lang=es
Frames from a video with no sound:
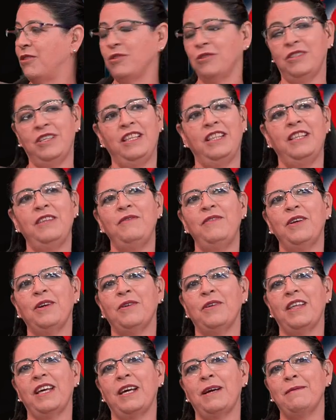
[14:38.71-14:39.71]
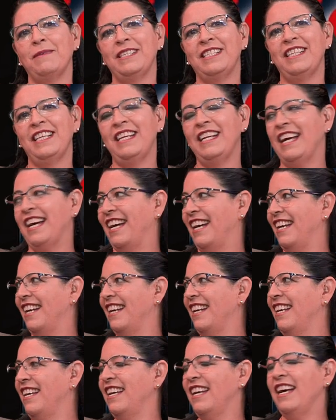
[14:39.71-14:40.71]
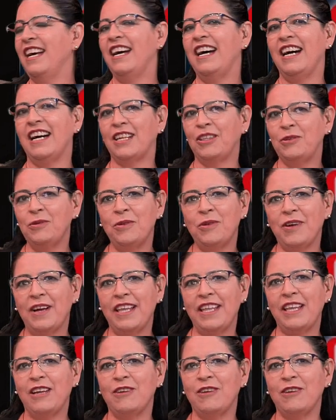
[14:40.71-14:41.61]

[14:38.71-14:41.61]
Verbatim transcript: nuestro científico de cabecera. ¿Cómo se llama? Arturo